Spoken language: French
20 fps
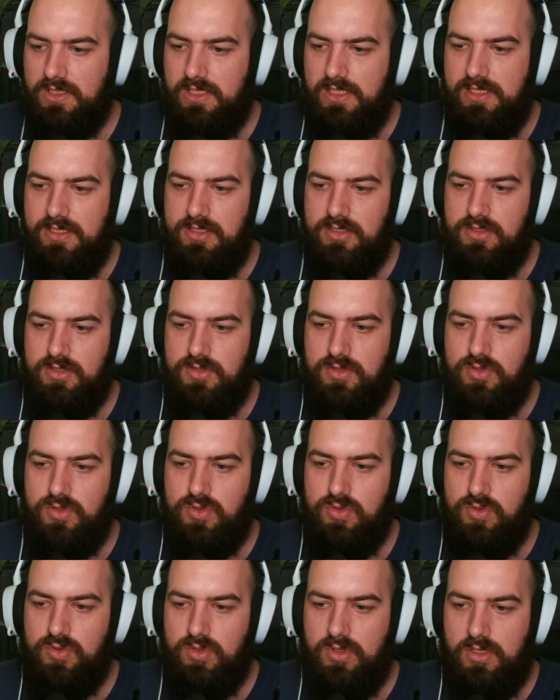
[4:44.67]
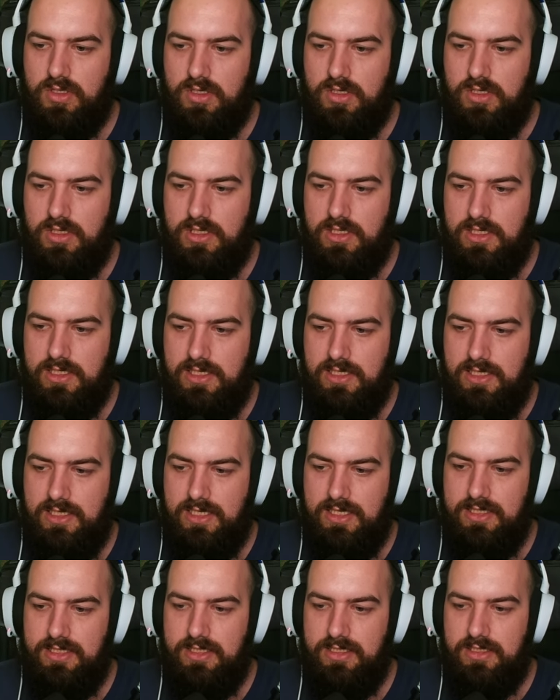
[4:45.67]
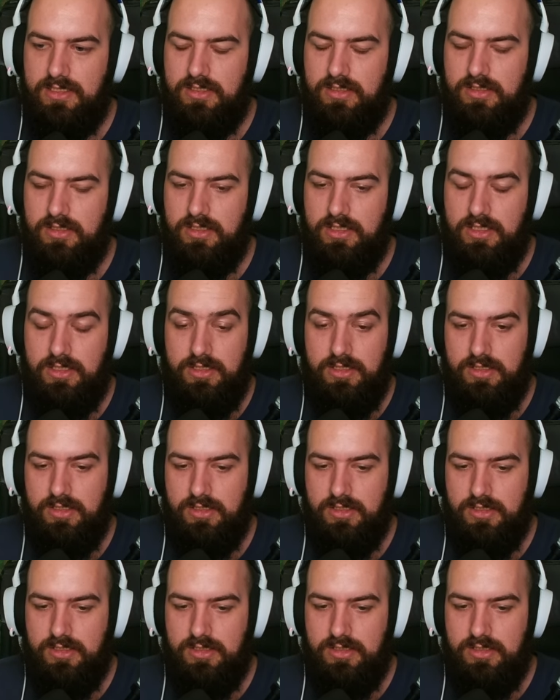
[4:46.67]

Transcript: Il est sur la, euh,